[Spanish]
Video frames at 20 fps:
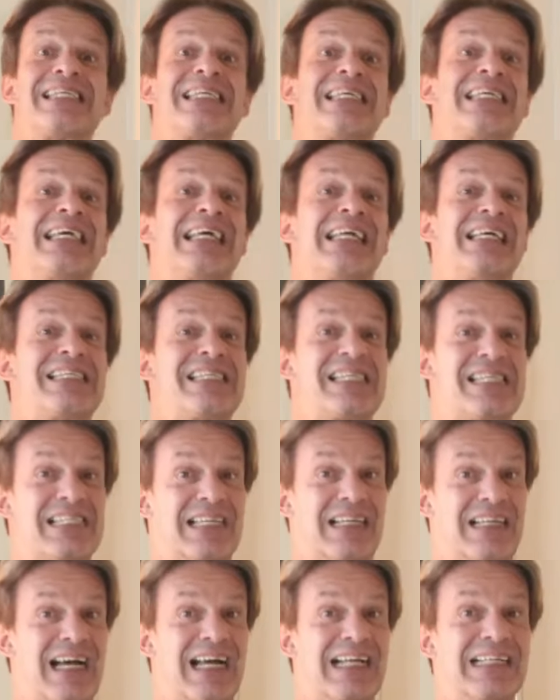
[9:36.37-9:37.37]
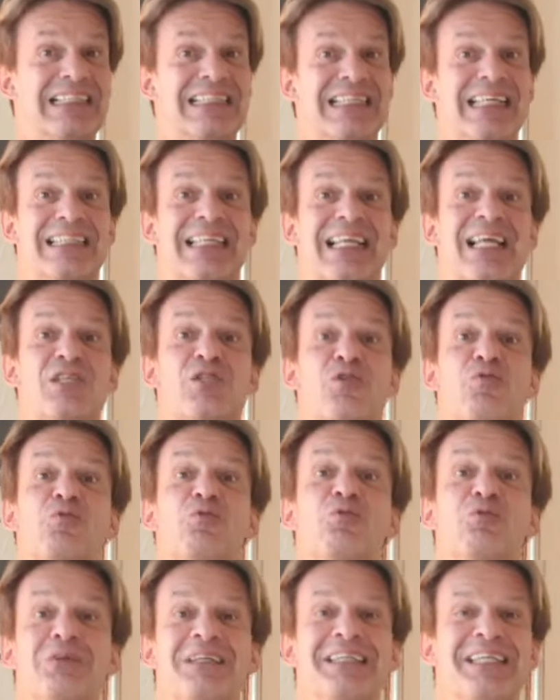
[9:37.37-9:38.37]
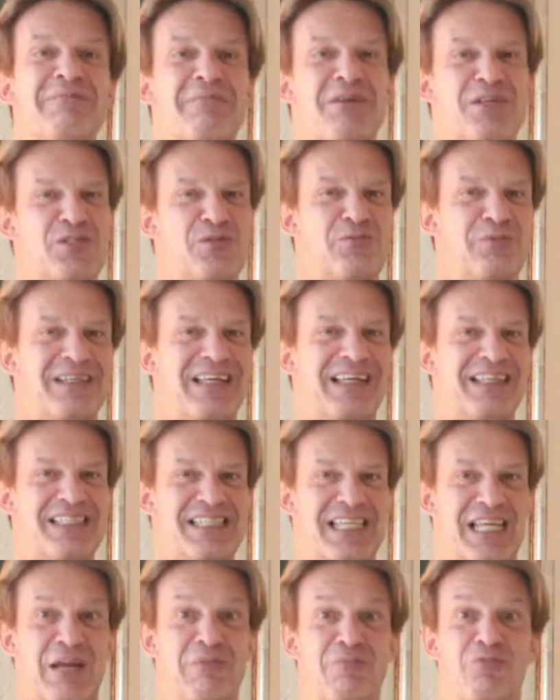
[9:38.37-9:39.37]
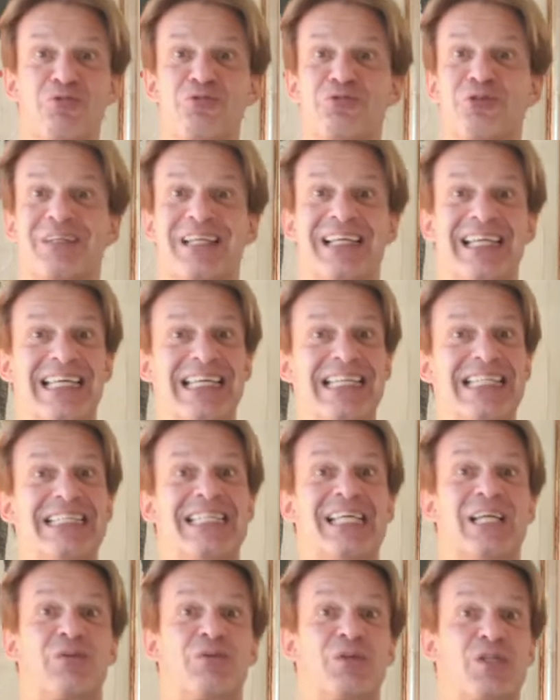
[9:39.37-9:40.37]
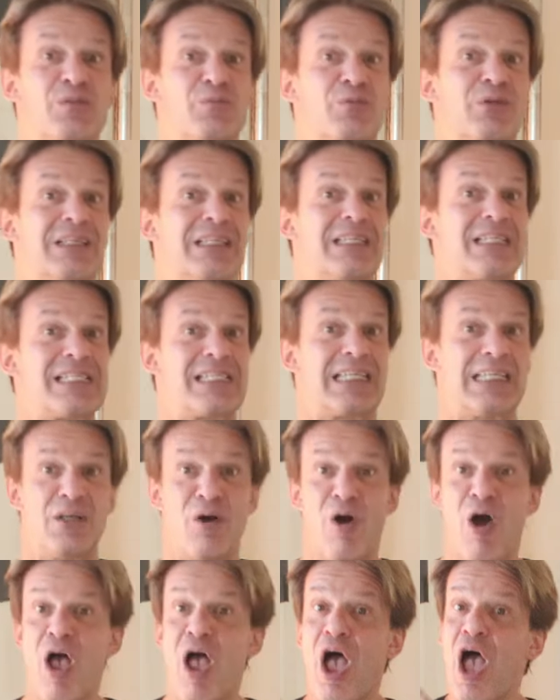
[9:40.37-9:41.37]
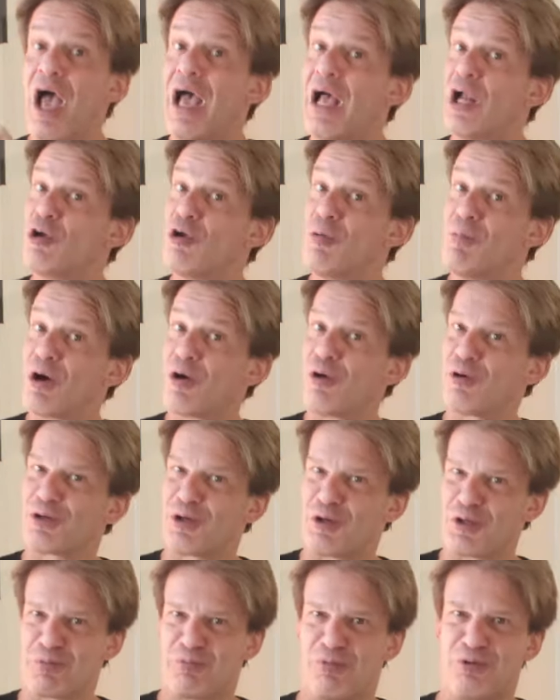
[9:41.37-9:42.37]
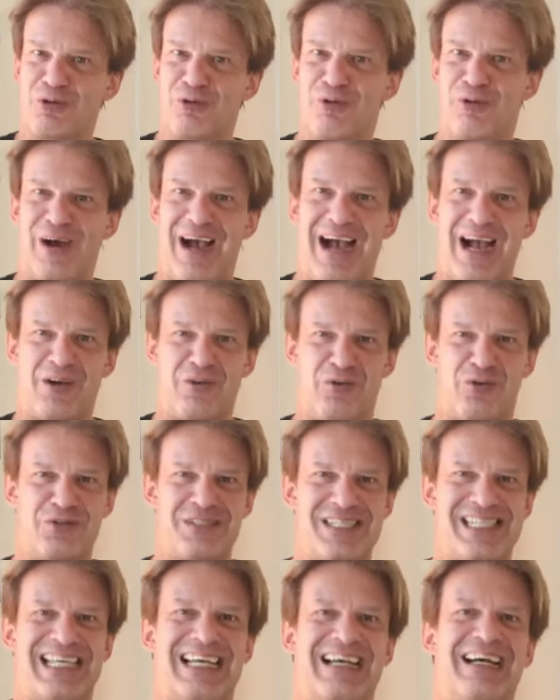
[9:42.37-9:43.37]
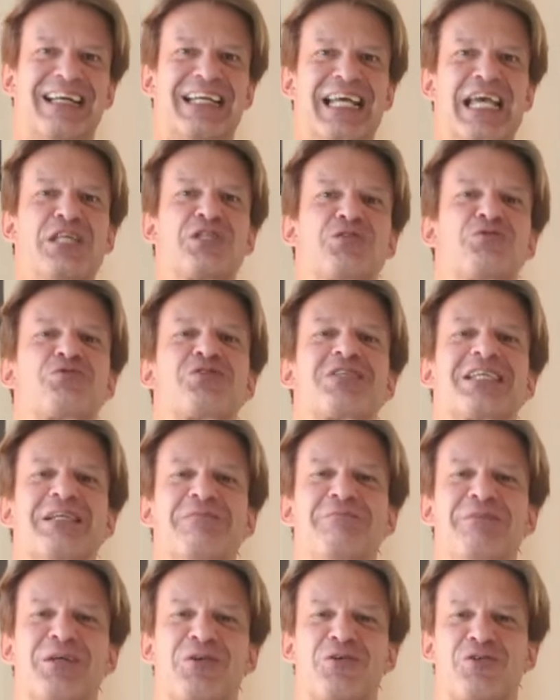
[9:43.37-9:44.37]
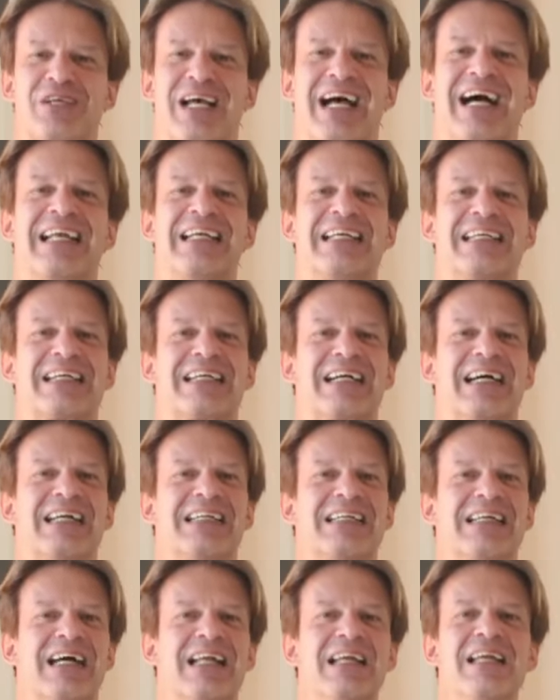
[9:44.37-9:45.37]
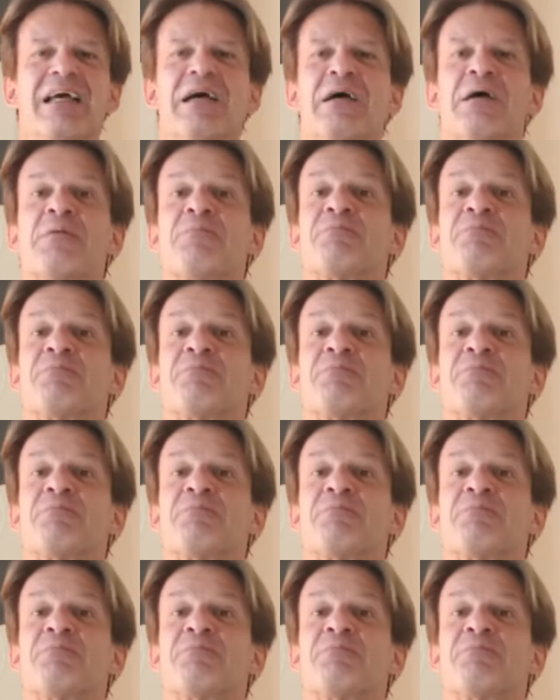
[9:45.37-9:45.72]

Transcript: y si queréis estar al día de las últimas novedades en el mundo del interiorismo de diseño, lo mejor que os puedo aconsejar es suscribiros al canal